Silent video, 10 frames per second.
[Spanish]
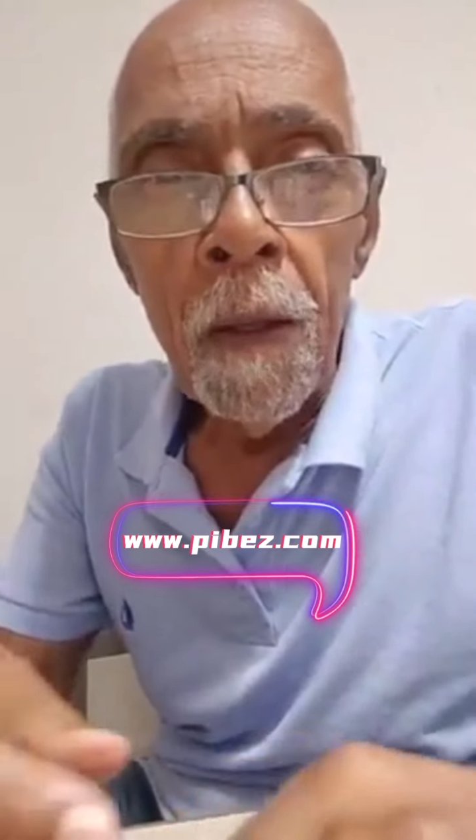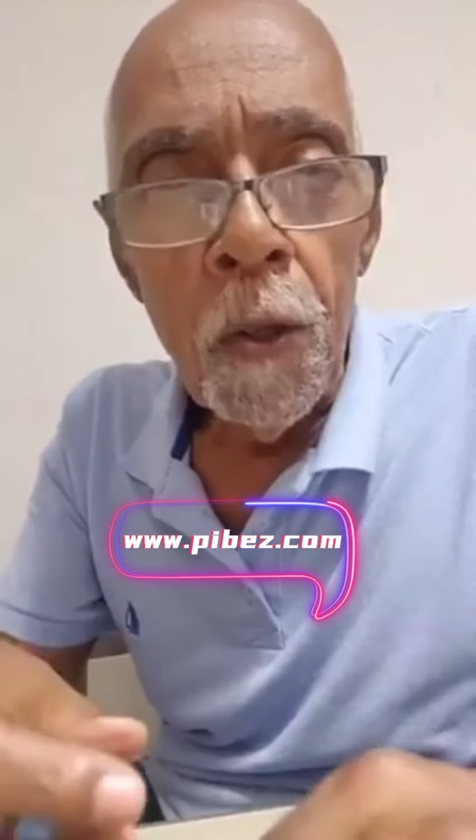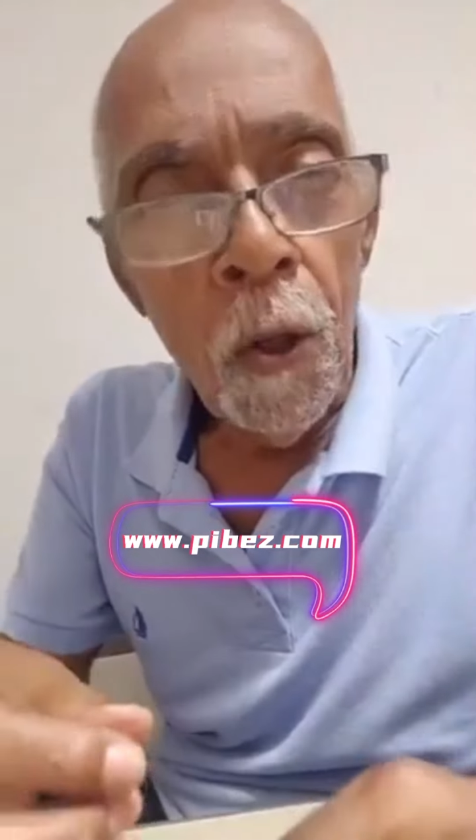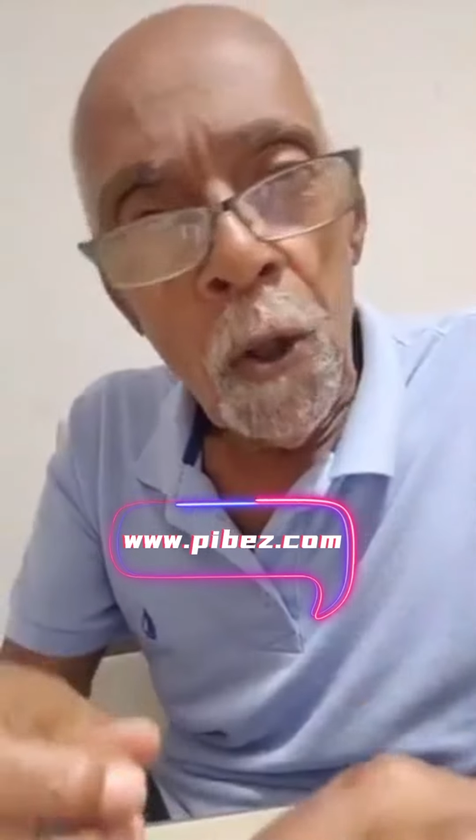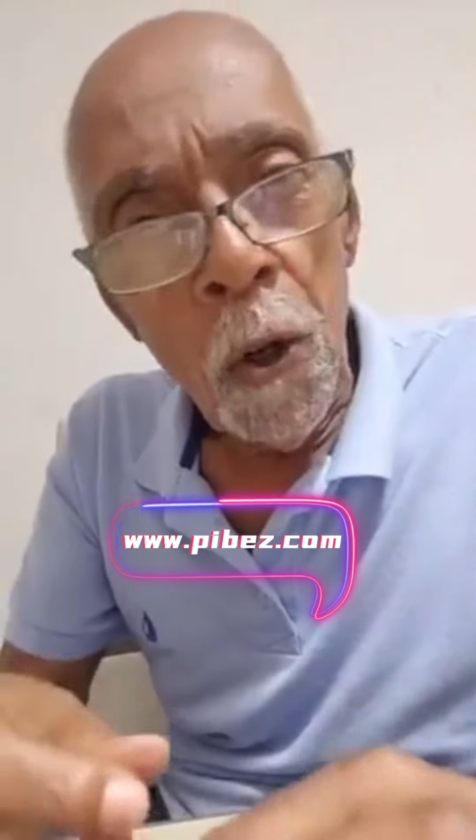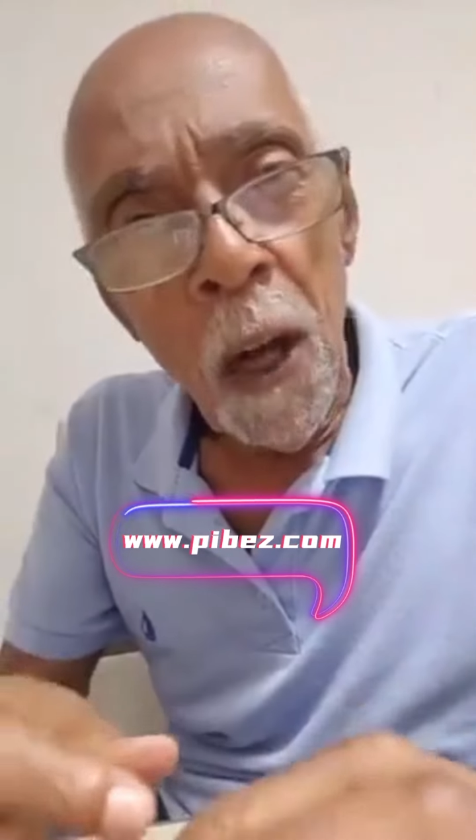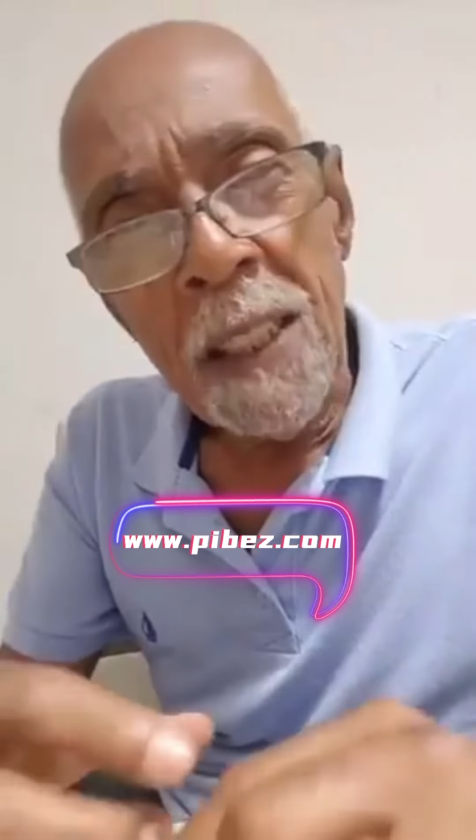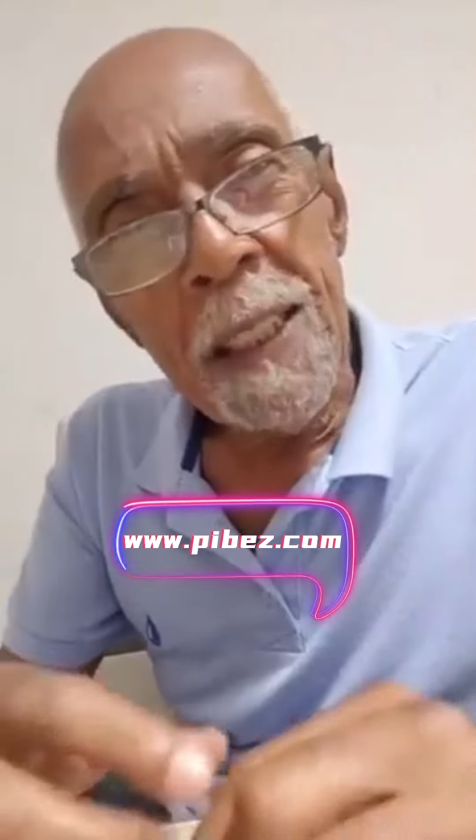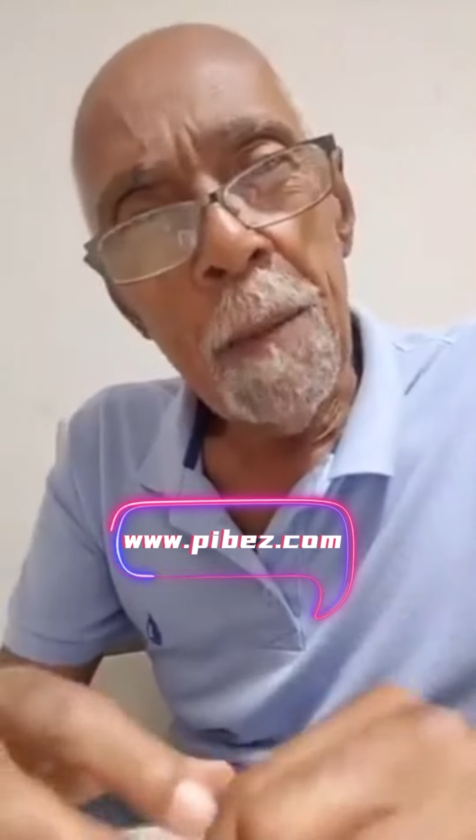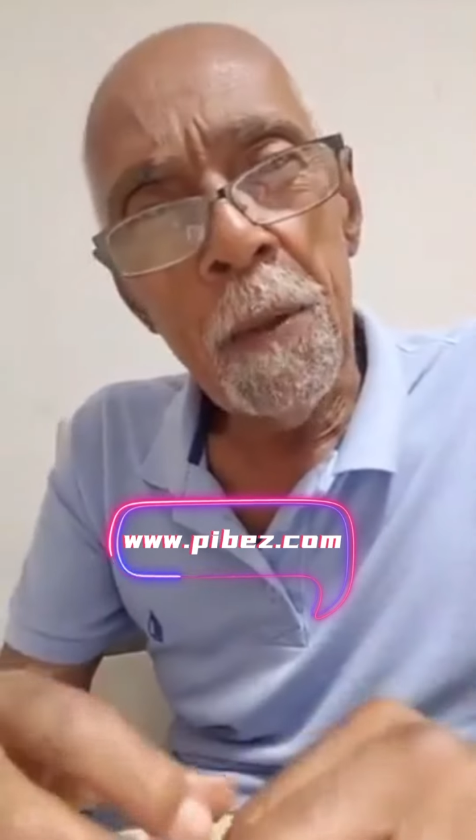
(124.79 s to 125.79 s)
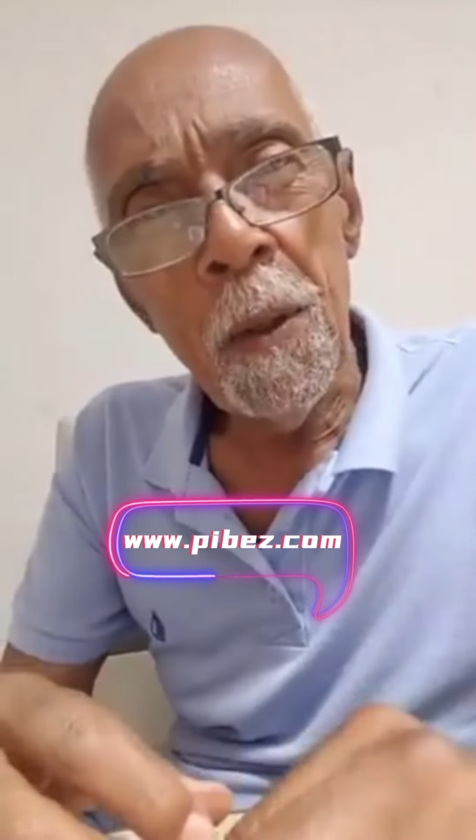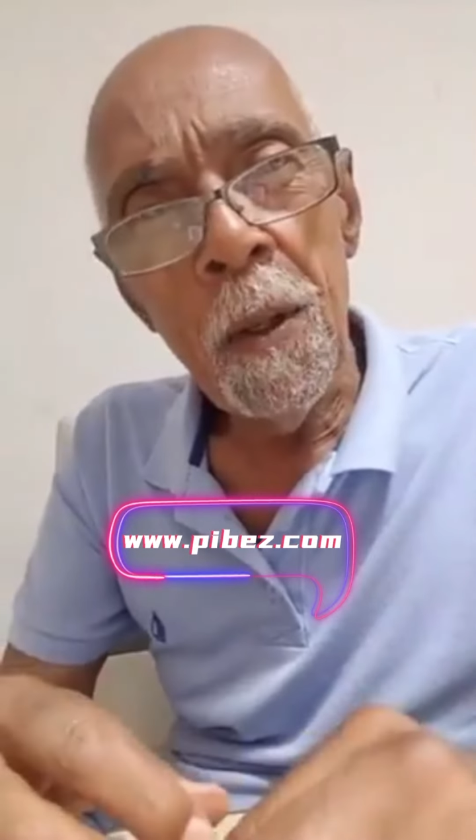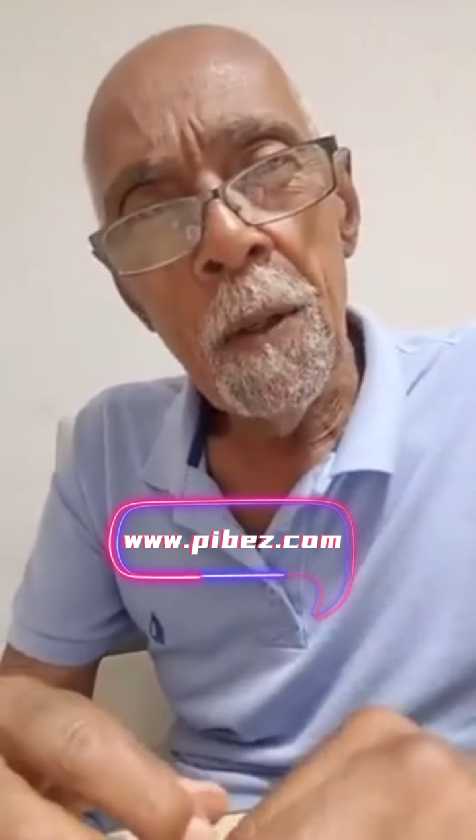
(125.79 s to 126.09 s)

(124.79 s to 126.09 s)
Yo no lo acepto.